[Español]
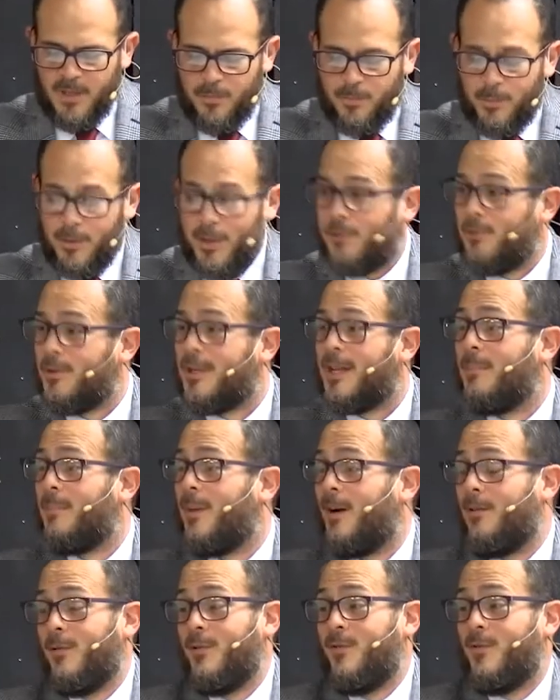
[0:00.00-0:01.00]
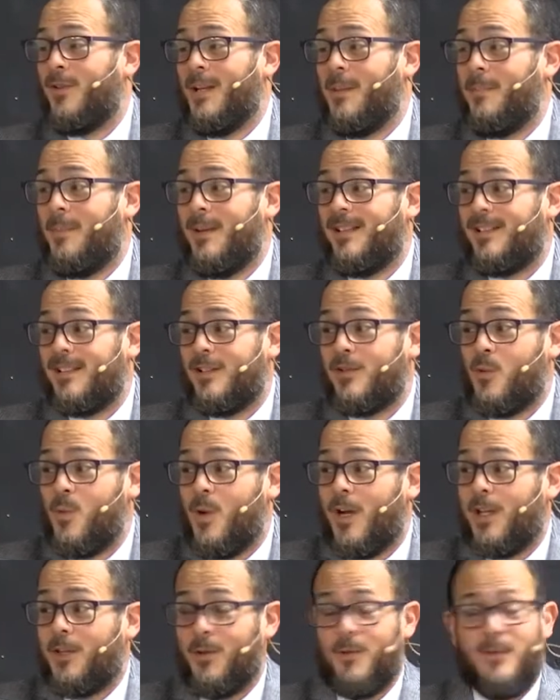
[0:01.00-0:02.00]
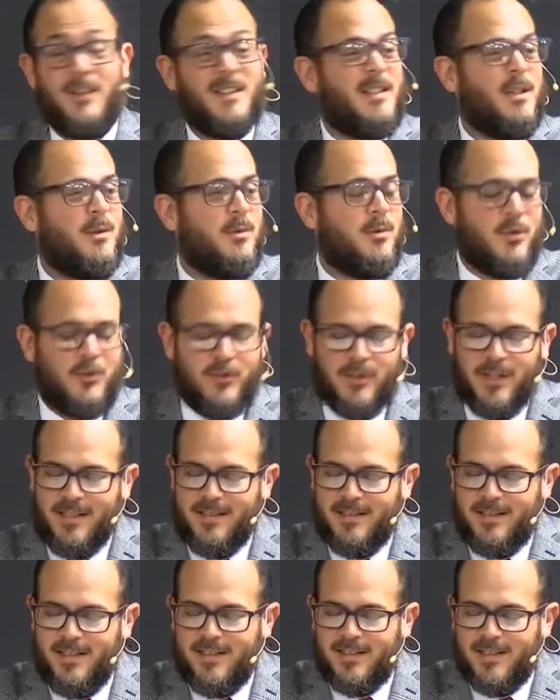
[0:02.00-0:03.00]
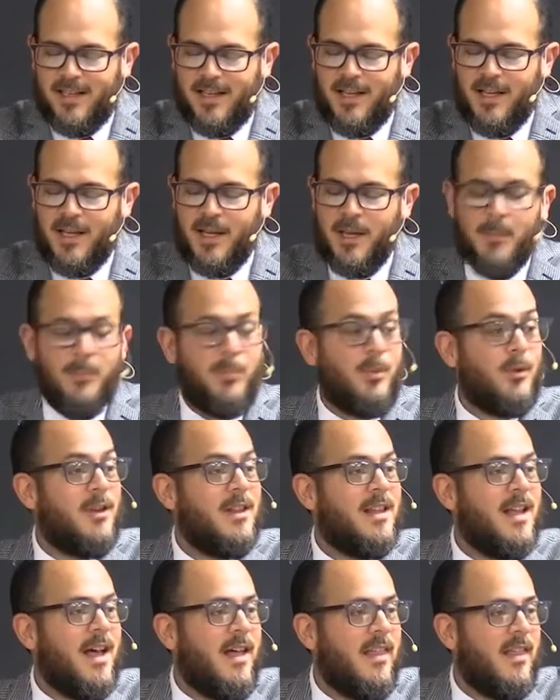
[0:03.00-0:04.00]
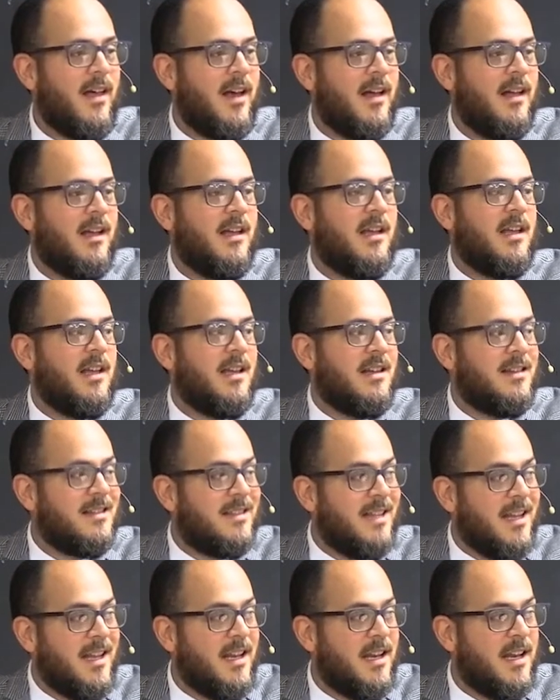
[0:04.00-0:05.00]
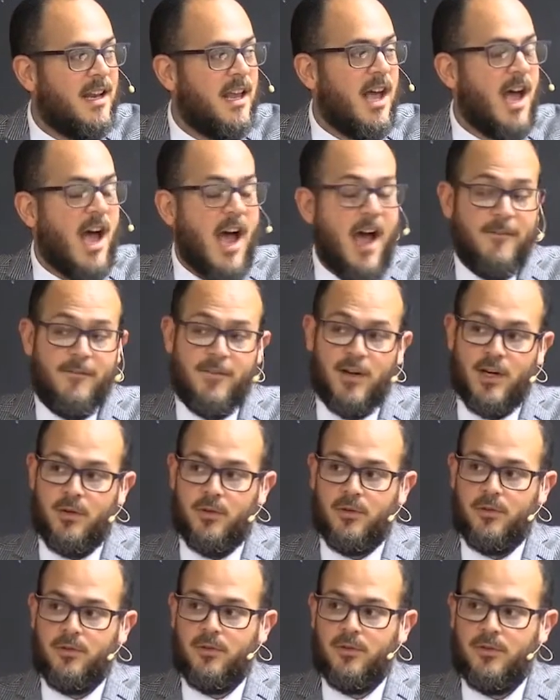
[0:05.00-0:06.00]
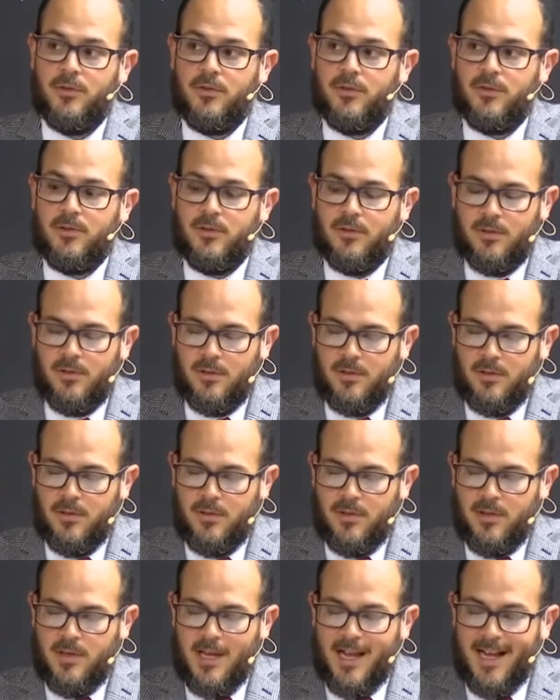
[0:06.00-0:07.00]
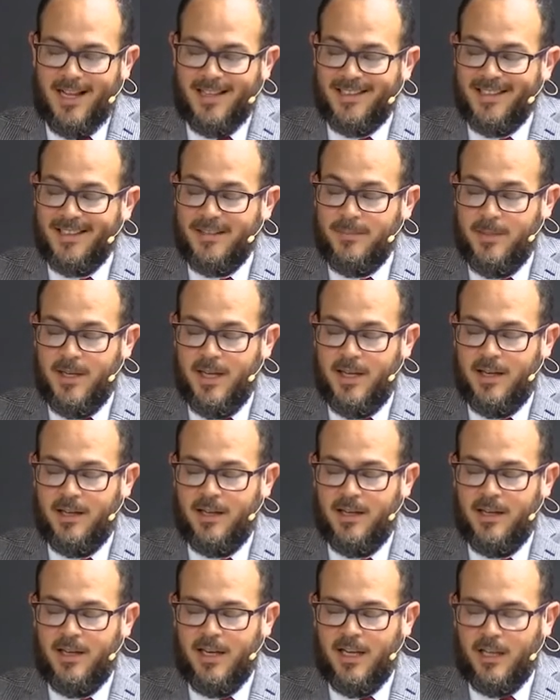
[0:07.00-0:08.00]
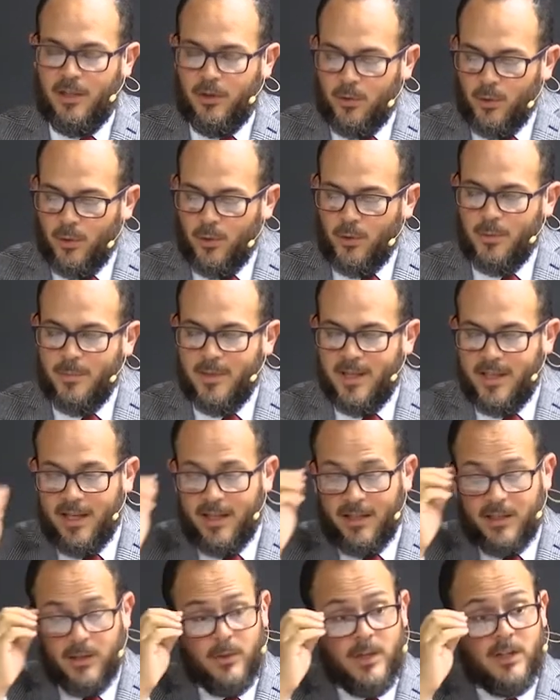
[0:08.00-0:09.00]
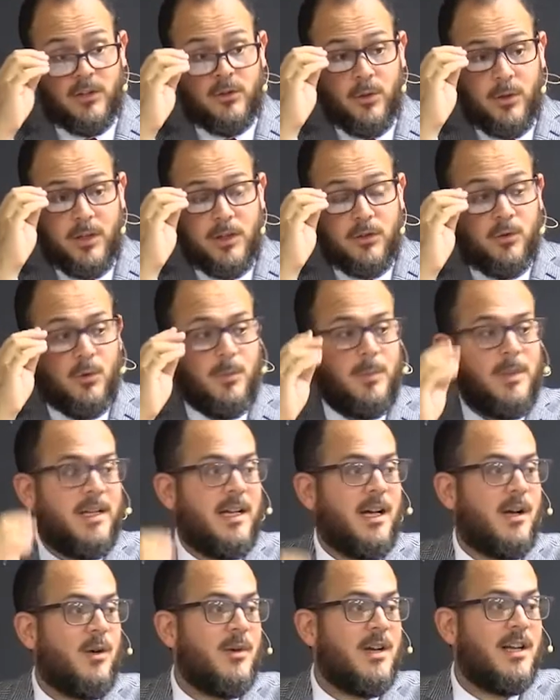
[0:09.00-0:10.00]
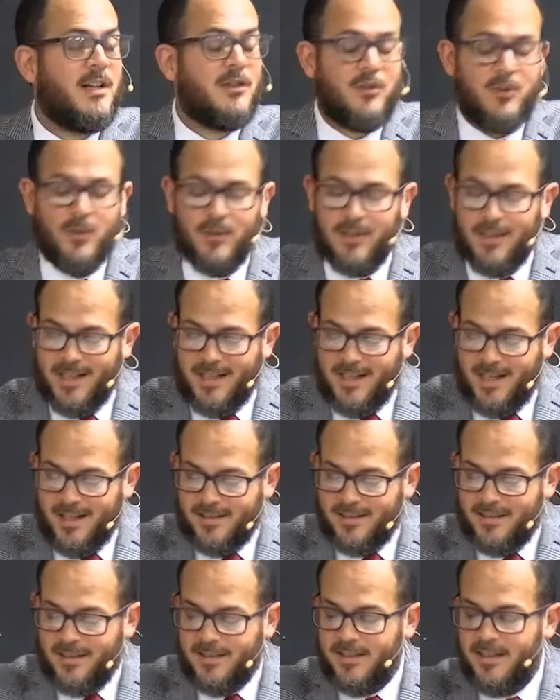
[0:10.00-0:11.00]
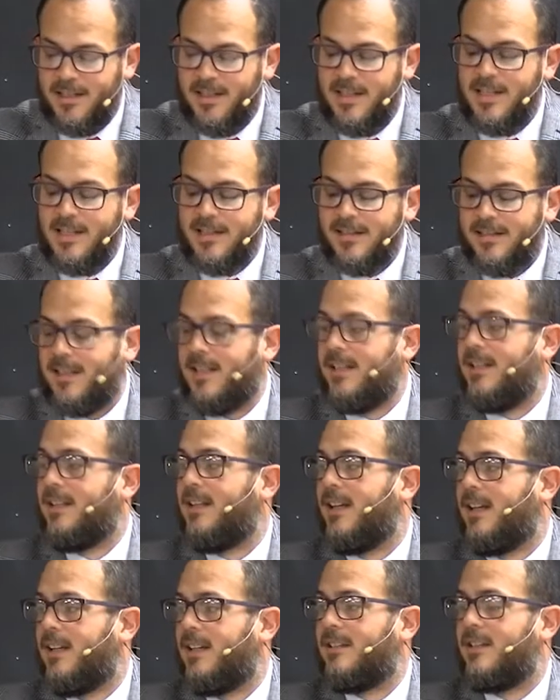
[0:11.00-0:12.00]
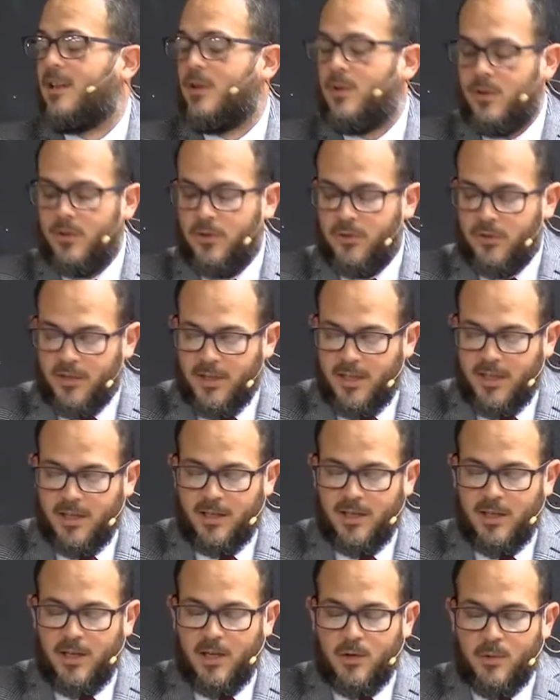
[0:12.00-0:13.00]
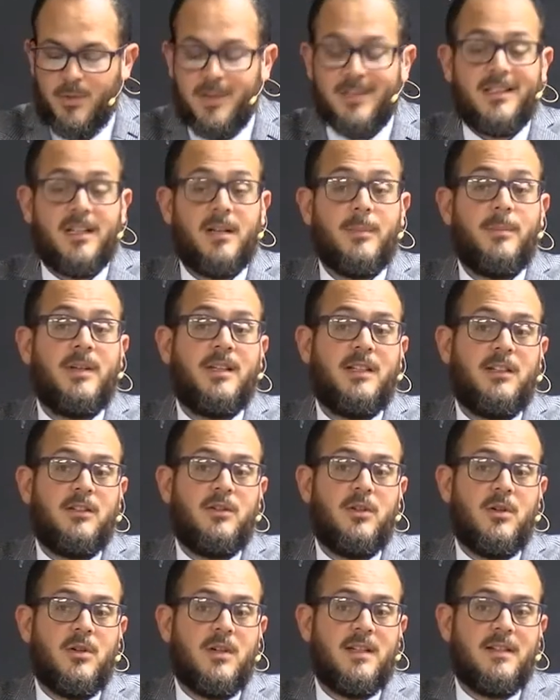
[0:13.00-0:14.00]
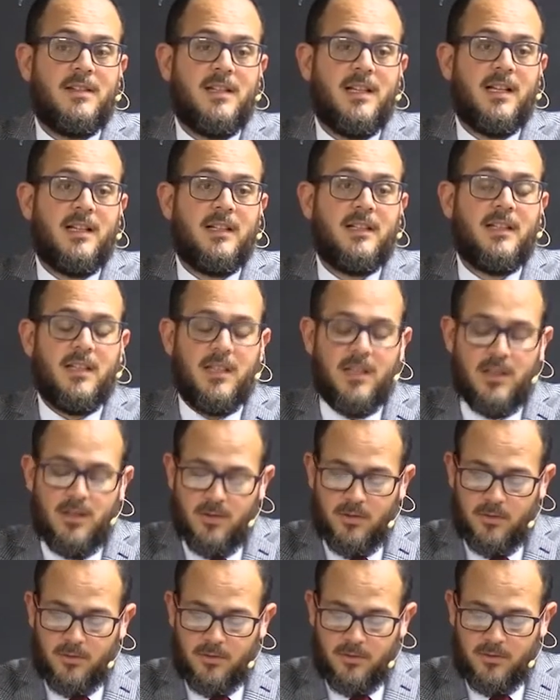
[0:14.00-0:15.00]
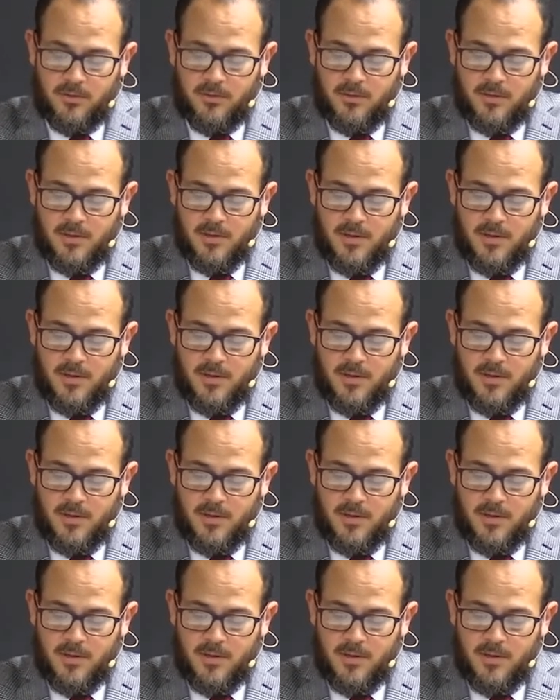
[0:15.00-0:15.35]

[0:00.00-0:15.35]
Por eso es que Pablo en Filipenses 4, versículo 6 dice, por nada estén afanosos. Antes bien, en todo mediante oración y súplica con acción de gracias, sean dadas a conocer nuestras peticiones delante de Dios.